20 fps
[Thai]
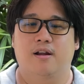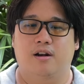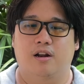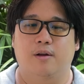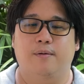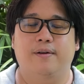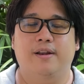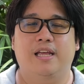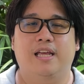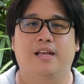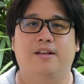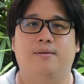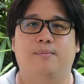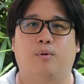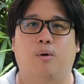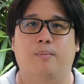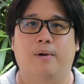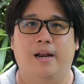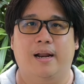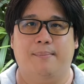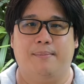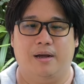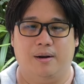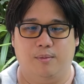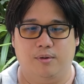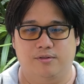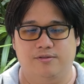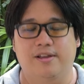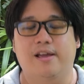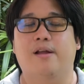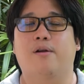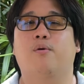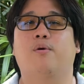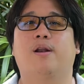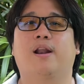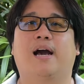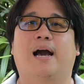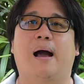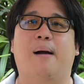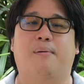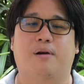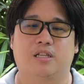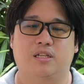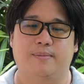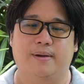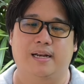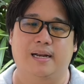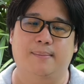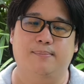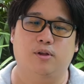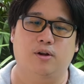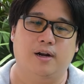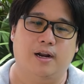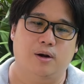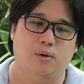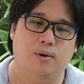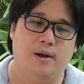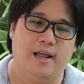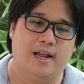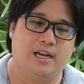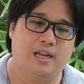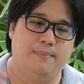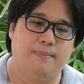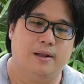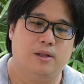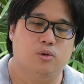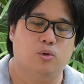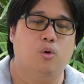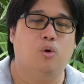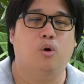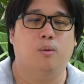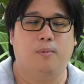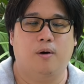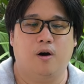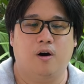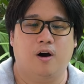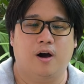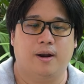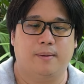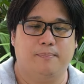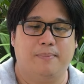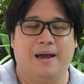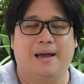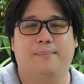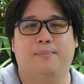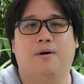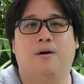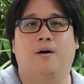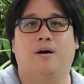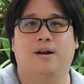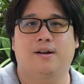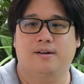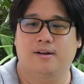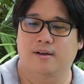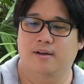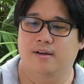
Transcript: โดยวันนี้ผมได้นำมาทั้งหมด 4 รุ่นนะครับก็จะมีเริ่มต้นจากรุ่นเล็กที่เป็นตัว 6 พอร์ต 8 พอร์ต